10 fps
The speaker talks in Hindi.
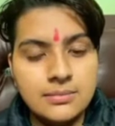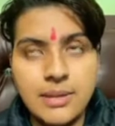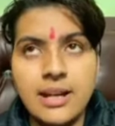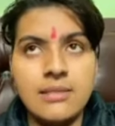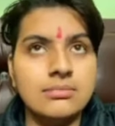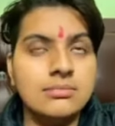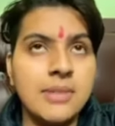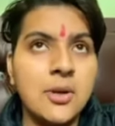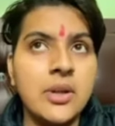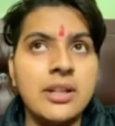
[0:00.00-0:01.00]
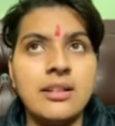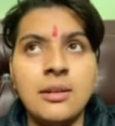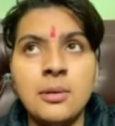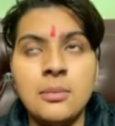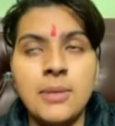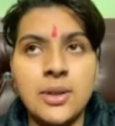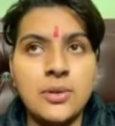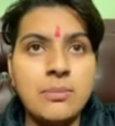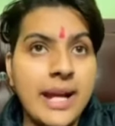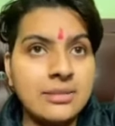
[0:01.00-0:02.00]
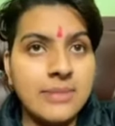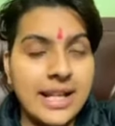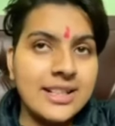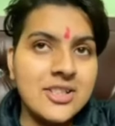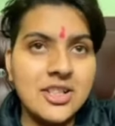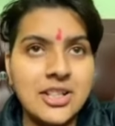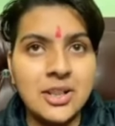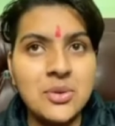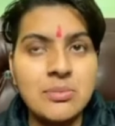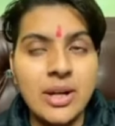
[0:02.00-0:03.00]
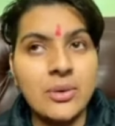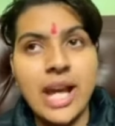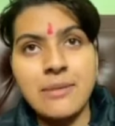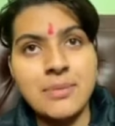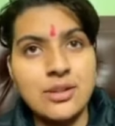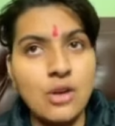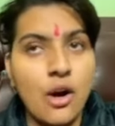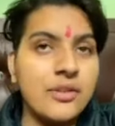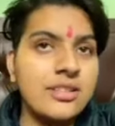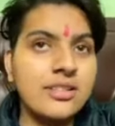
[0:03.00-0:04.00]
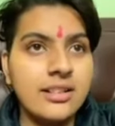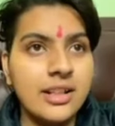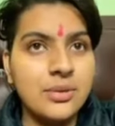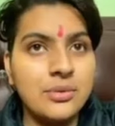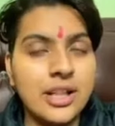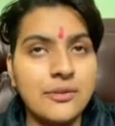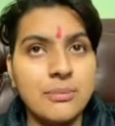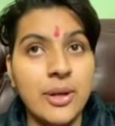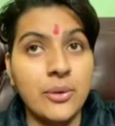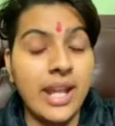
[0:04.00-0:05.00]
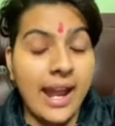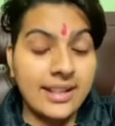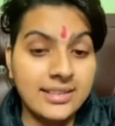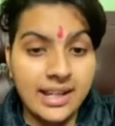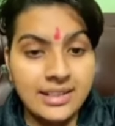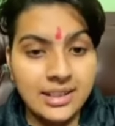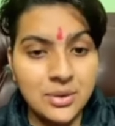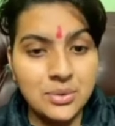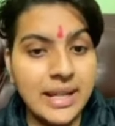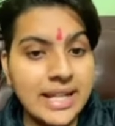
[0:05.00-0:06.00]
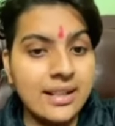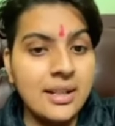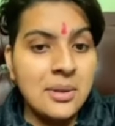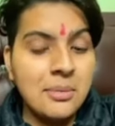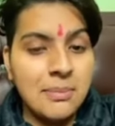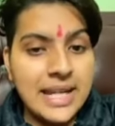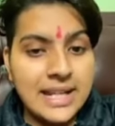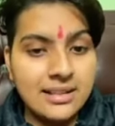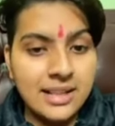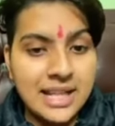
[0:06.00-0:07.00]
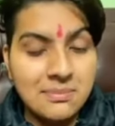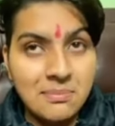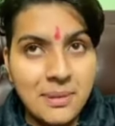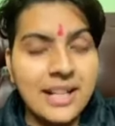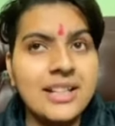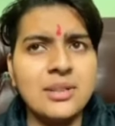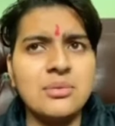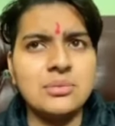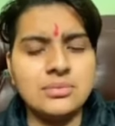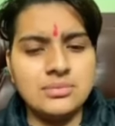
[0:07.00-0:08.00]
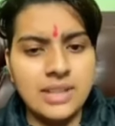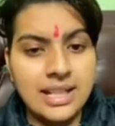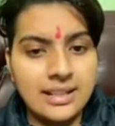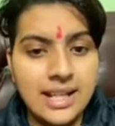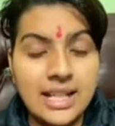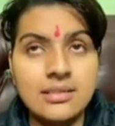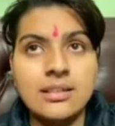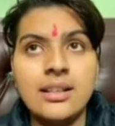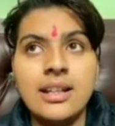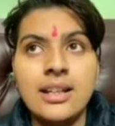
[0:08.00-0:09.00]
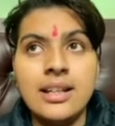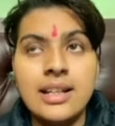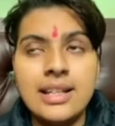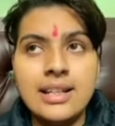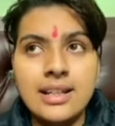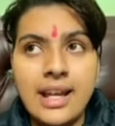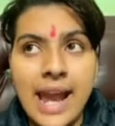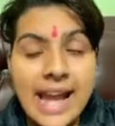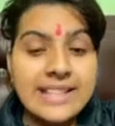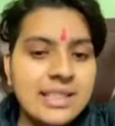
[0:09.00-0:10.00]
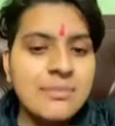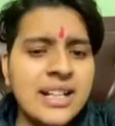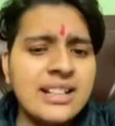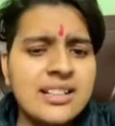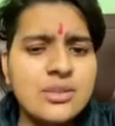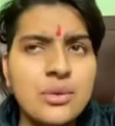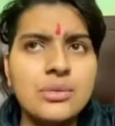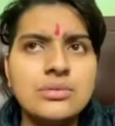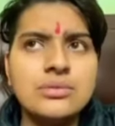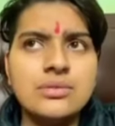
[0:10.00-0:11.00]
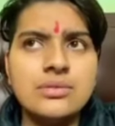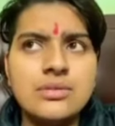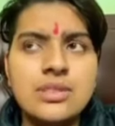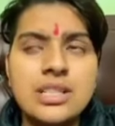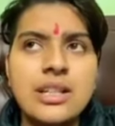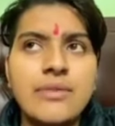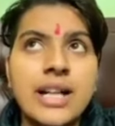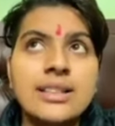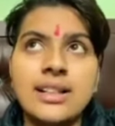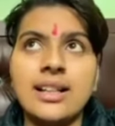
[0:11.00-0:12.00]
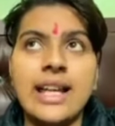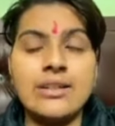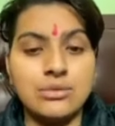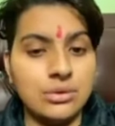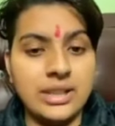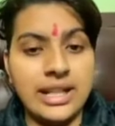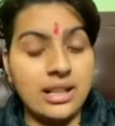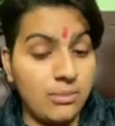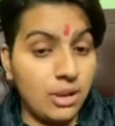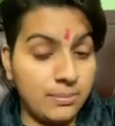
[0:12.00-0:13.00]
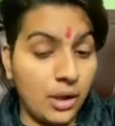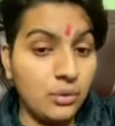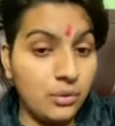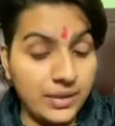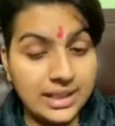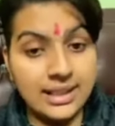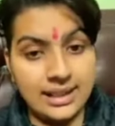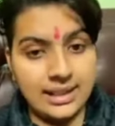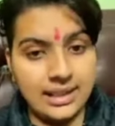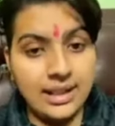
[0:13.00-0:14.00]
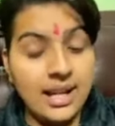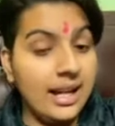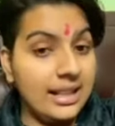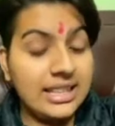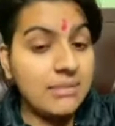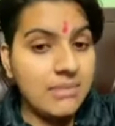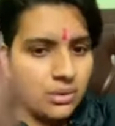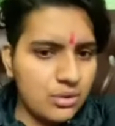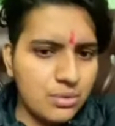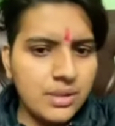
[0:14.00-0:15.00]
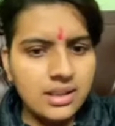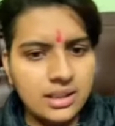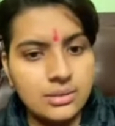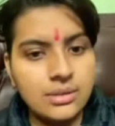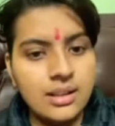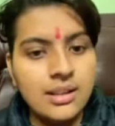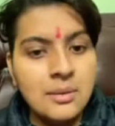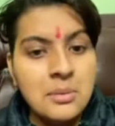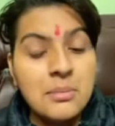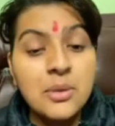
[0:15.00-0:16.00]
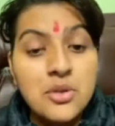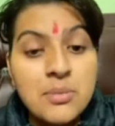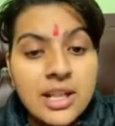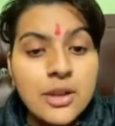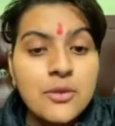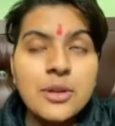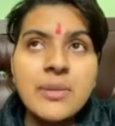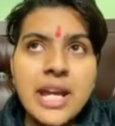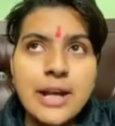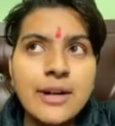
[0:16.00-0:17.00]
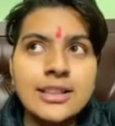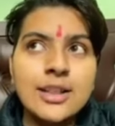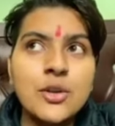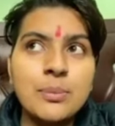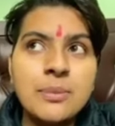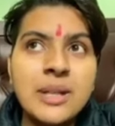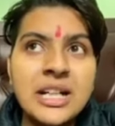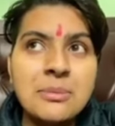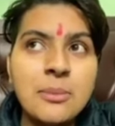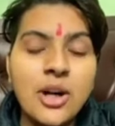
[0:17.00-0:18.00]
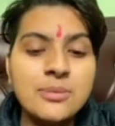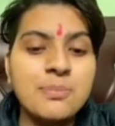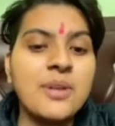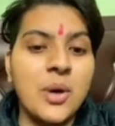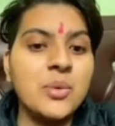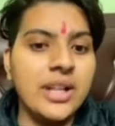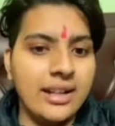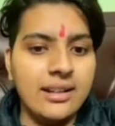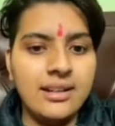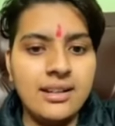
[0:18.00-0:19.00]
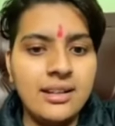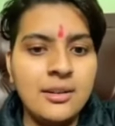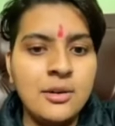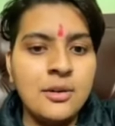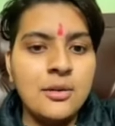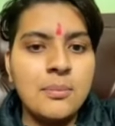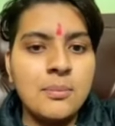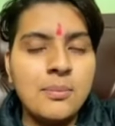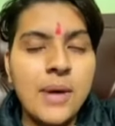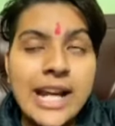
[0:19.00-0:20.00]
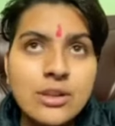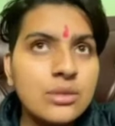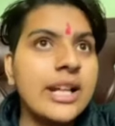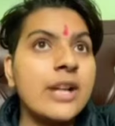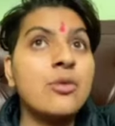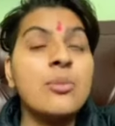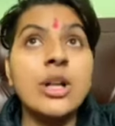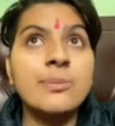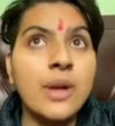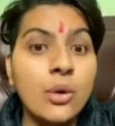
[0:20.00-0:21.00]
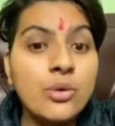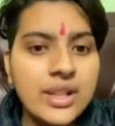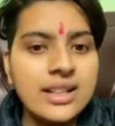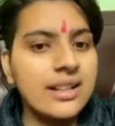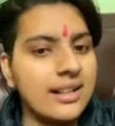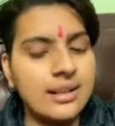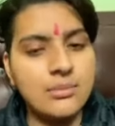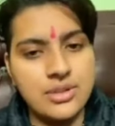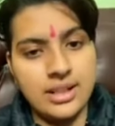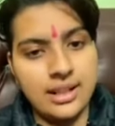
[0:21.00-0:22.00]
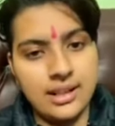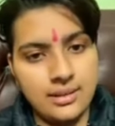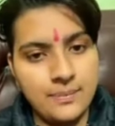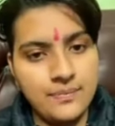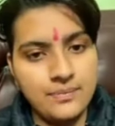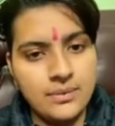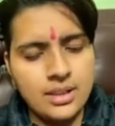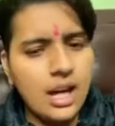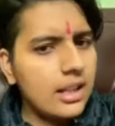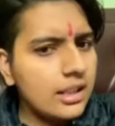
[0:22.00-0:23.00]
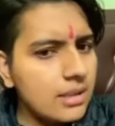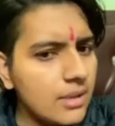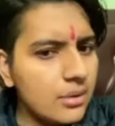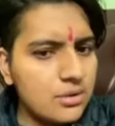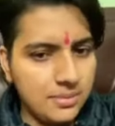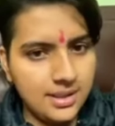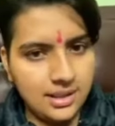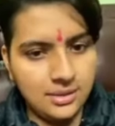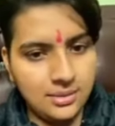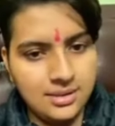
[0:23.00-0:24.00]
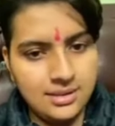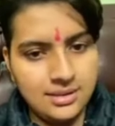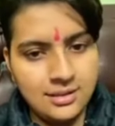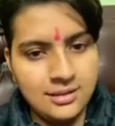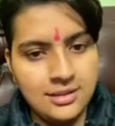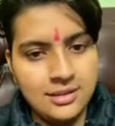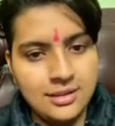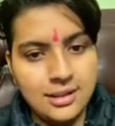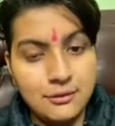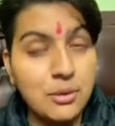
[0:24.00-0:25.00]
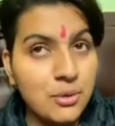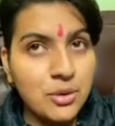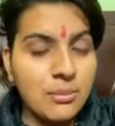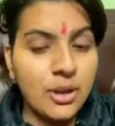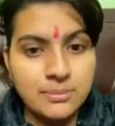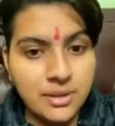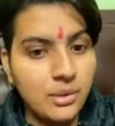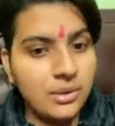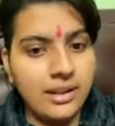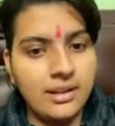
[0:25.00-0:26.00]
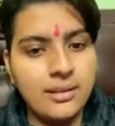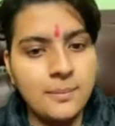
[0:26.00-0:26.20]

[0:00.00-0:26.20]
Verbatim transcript: मैं मैं कोई मैं कोई बैंक मैनेजर नहीं हूँ मैं कोई आईपीएस ऑफिसर नहीं हूँ या फिर मैं कोई ऐसा ही नहीं हूँ मैं एक मैं एक, एक बेटी हूँ एक, एक एक ऐसी बेटी जो जिसके फादर ना लाइक उनको देखकर बहुत प्राउड फील कर रहे हैं हालांकि कुछ भी नहीं हूँ मैं कुछ भी नहीं हूँ फिर भी एक फादर को अपनी बेटी पे बहुत प्राउड है आई नो दैट वो बहुत प्राउड फील कर रहे हैं मुझे लेकर हालांकि मैं कुछ भी नहीं हूँ फिर भी उन्हें बहुत प्राउड है